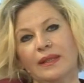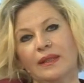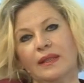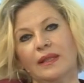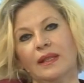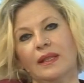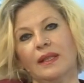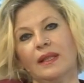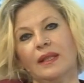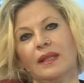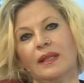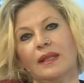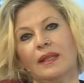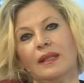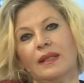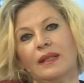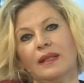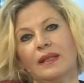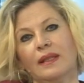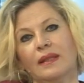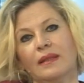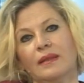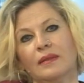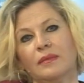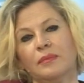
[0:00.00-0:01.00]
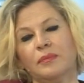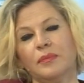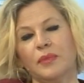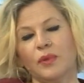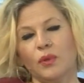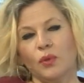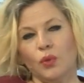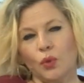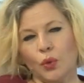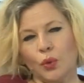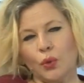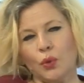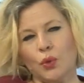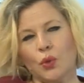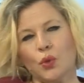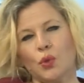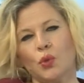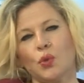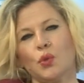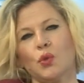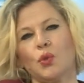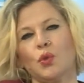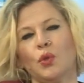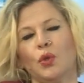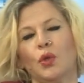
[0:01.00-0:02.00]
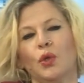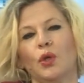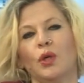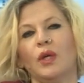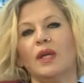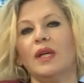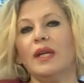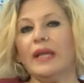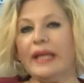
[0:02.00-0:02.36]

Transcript: e, kurucusu,